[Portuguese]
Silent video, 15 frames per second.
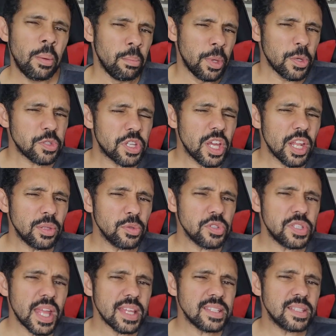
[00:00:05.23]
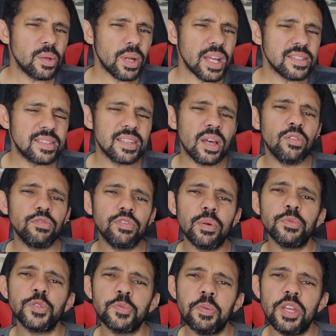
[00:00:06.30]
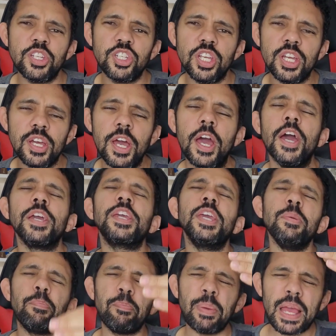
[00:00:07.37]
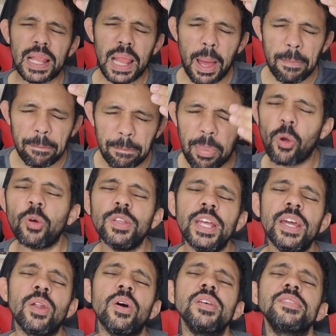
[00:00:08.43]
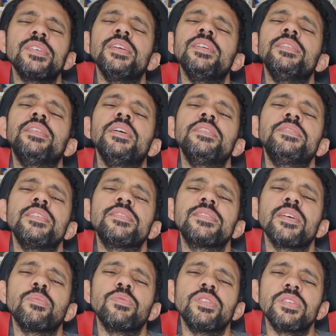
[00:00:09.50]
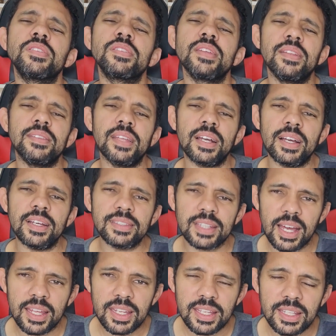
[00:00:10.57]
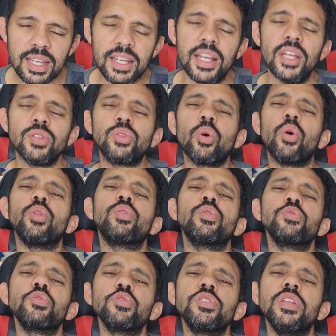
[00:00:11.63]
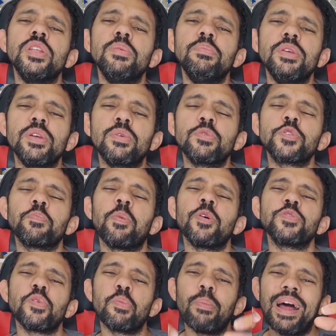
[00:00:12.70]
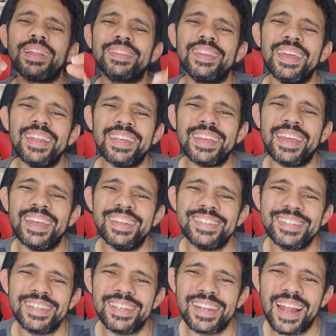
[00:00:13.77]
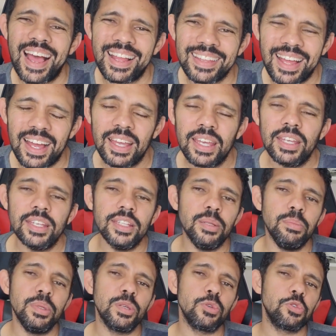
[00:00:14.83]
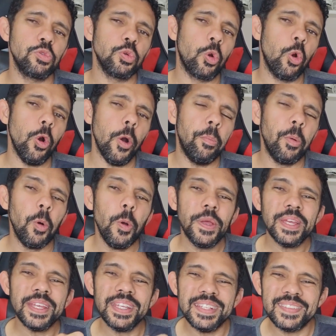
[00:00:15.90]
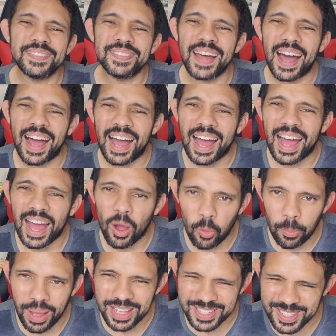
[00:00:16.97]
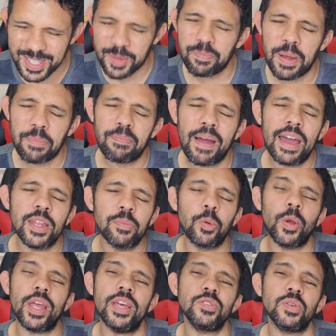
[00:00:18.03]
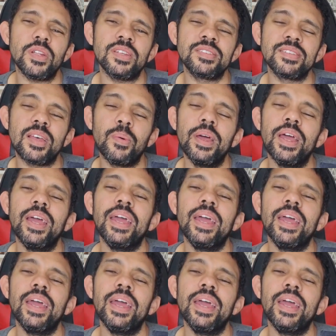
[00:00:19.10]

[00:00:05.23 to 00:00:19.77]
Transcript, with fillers: Meus queridos, nesta oração vamos pedir que, pela poderosa intercessão de Santa Catarina, todos os inimigos possam bater em retirada, inimigos do corpo e da alma. Se prepare porque essa oração